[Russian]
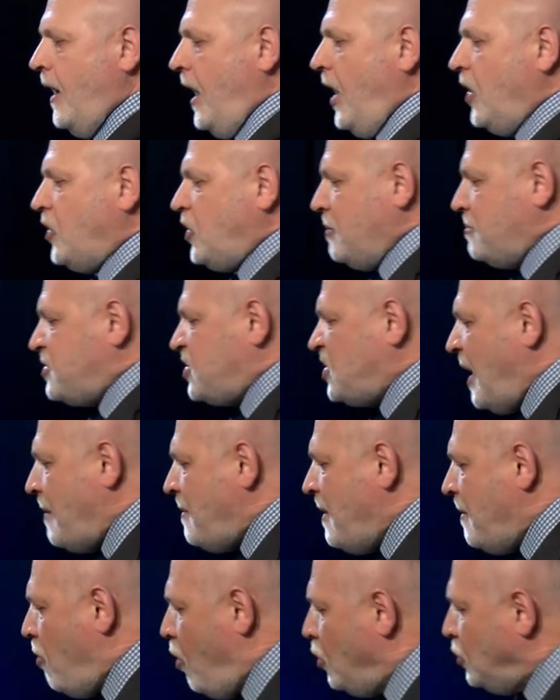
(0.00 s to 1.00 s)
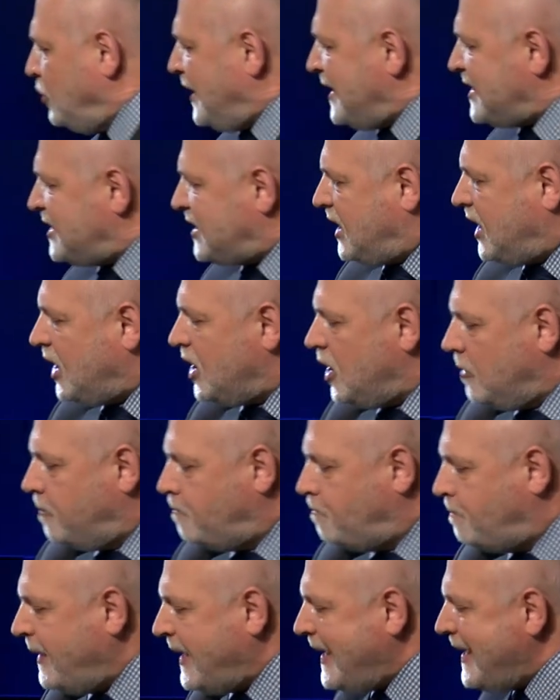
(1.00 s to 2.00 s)
Этим самым он раскрыл
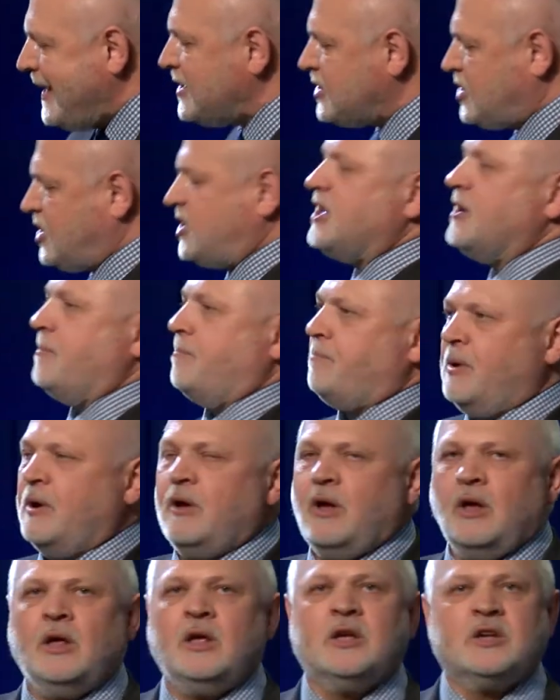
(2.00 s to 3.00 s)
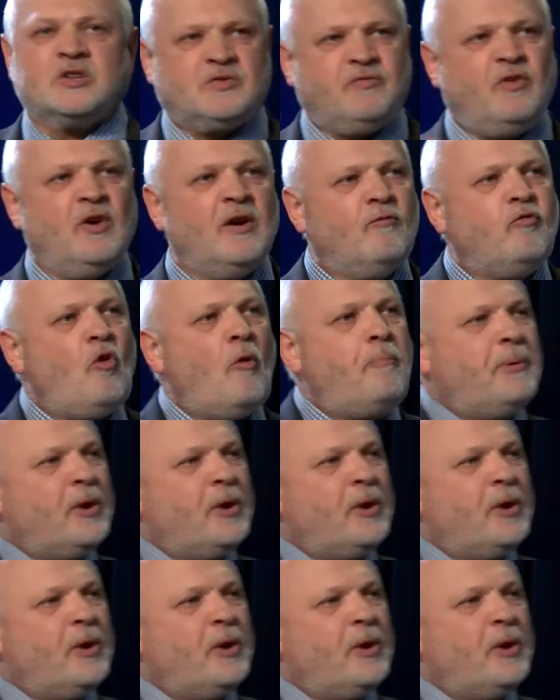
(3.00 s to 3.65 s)
принцип своего